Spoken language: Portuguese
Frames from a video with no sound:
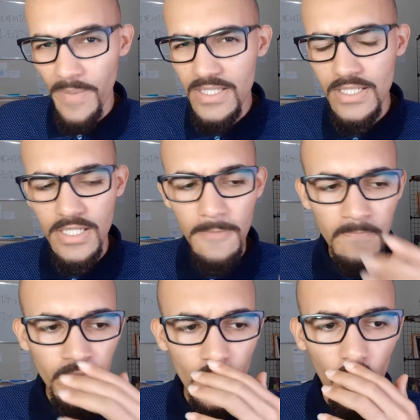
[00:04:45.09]
Pensa assim:
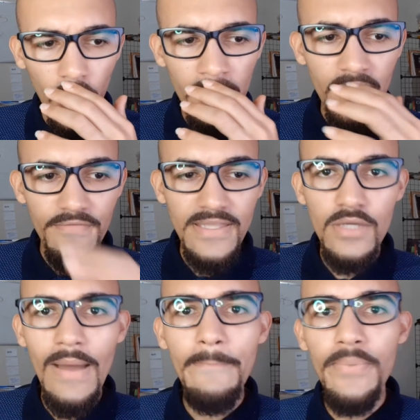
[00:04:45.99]
ó, vai
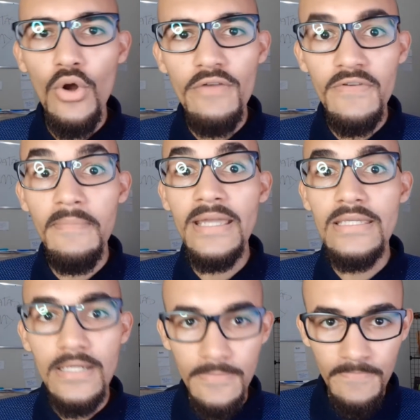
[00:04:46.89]
ter uma prova
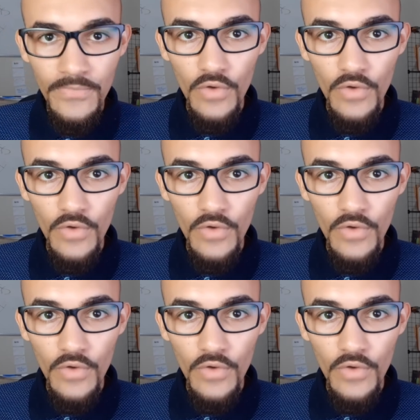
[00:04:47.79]
amanhã.